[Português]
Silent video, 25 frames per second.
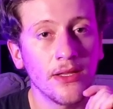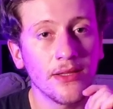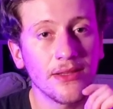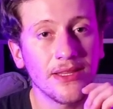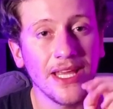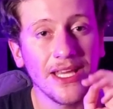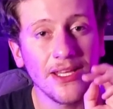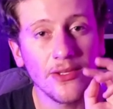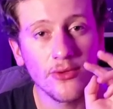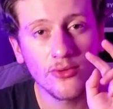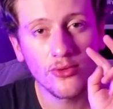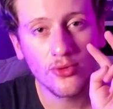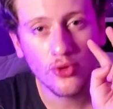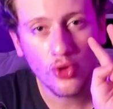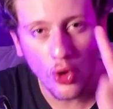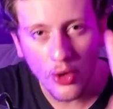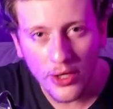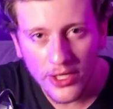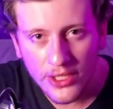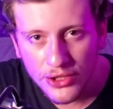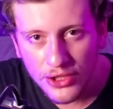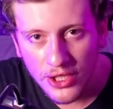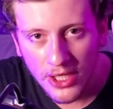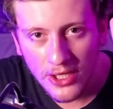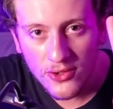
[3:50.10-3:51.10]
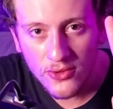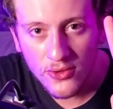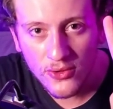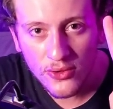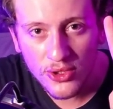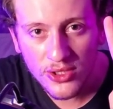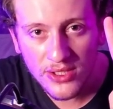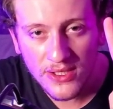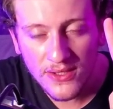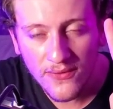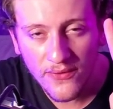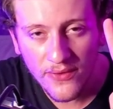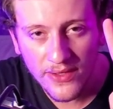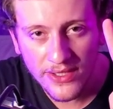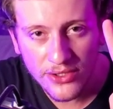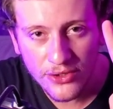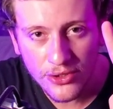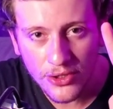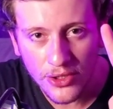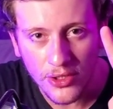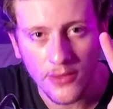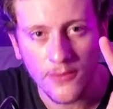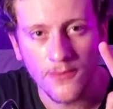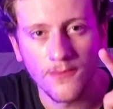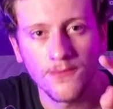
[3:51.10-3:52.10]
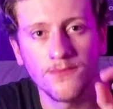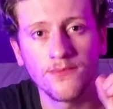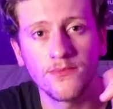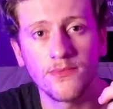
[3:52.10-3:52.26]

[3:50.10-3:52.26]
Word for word: Tem dois jeitos de se investir.